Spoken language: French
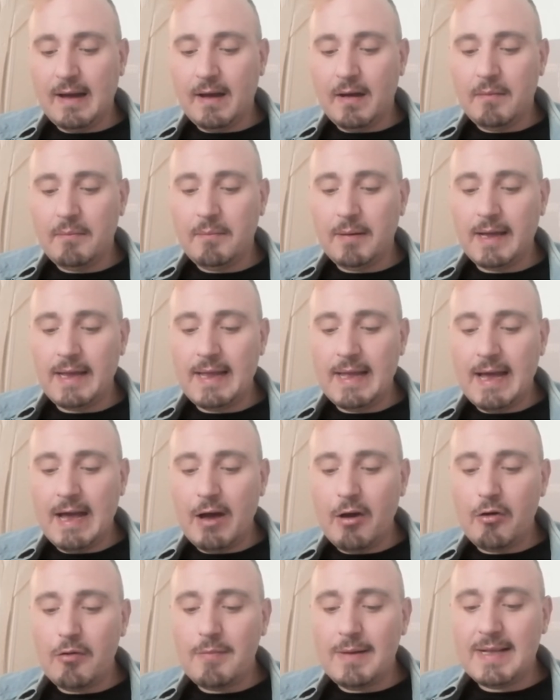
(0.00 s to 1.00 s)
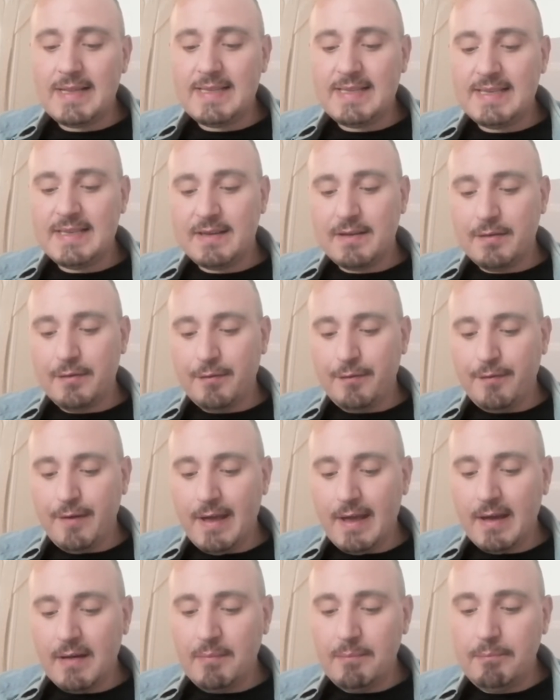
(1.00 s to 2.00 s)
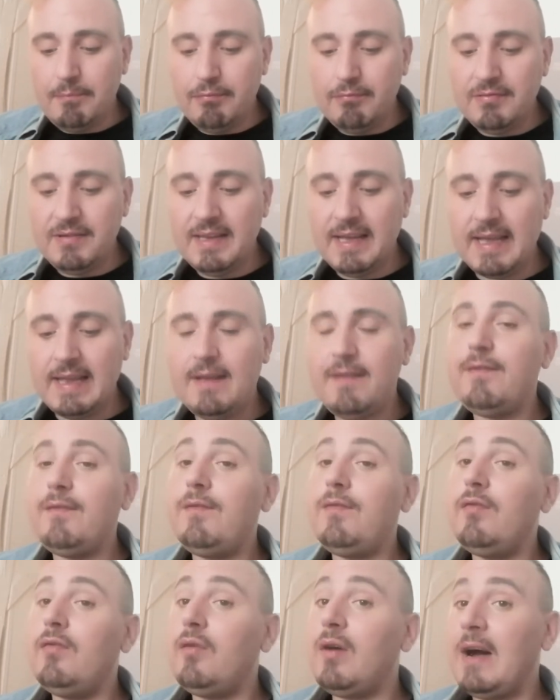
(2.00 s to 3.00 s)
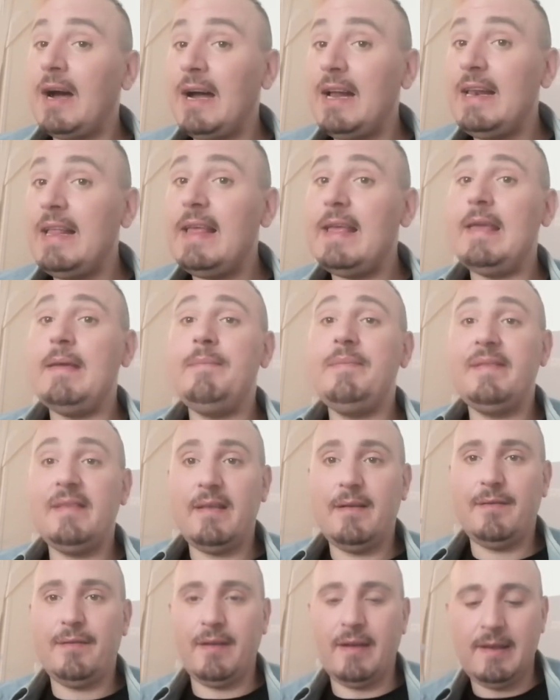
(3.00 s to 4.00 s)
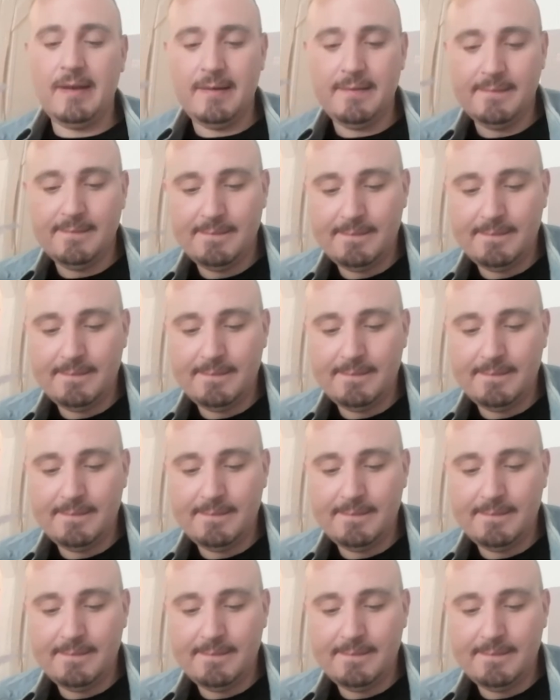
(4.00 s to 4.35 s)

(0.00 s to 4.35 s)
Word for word: ambrés, aromatiques, verts, poudrés, floral et épicés frais.